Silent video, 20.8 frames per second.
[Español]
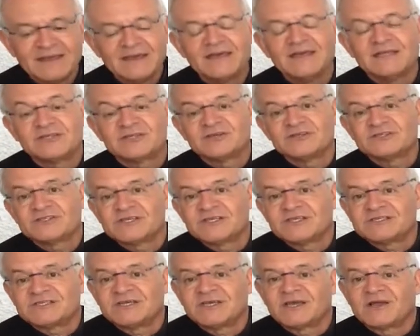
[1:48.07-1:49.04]

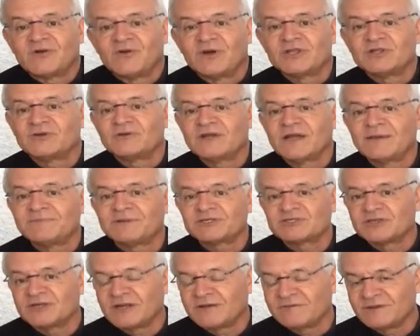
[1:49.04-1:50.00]
Entonces, eh, cuando una
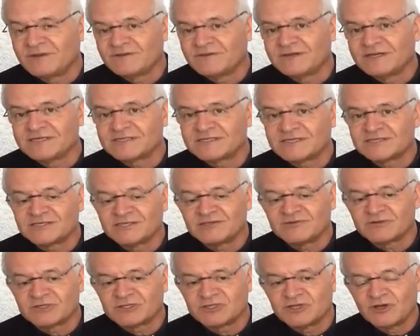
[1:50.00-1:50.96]
persona vive en esta
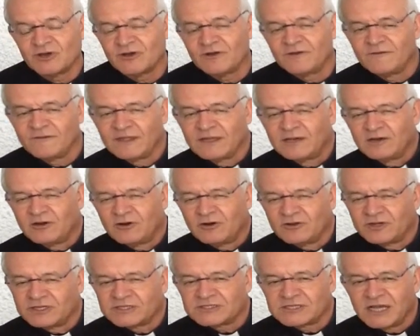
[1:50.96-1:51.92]
situación,
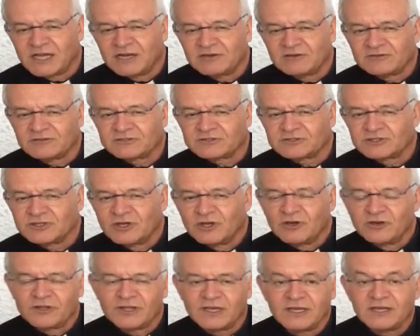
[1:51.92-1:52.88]
o de celos,
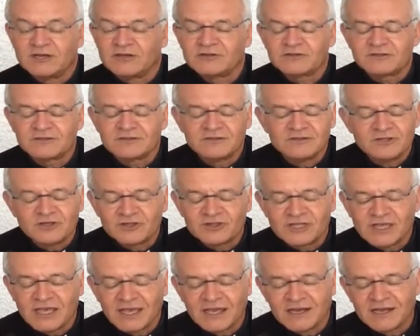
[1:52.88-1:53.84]
o de, no, no
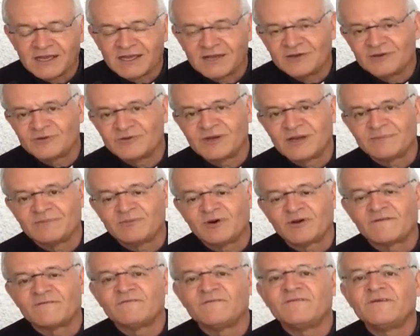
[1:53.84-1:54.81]
tiene un
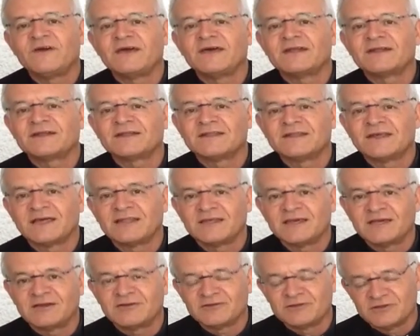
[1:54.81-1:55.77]
amor
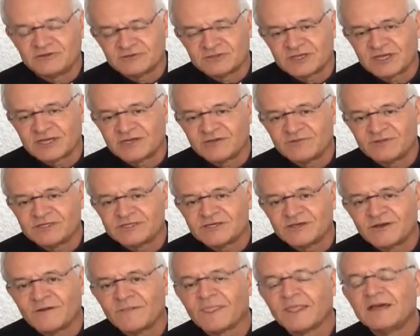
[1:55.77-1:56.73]
verdadero de un
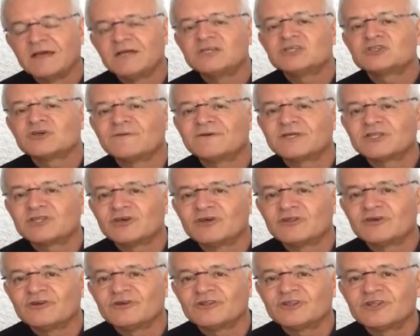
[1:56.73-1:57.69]
sacrificio y sobre
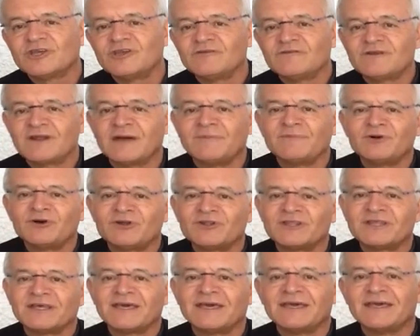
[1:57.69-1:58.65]
todo no tiene un
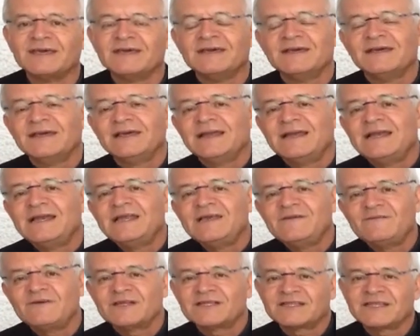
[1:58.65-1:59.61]
amor de
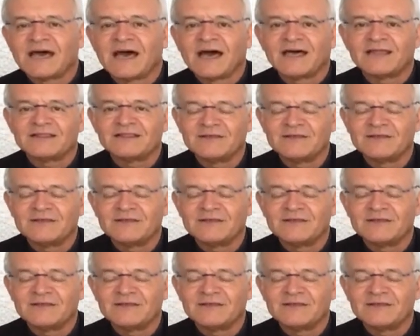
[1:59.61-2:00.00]
libertad.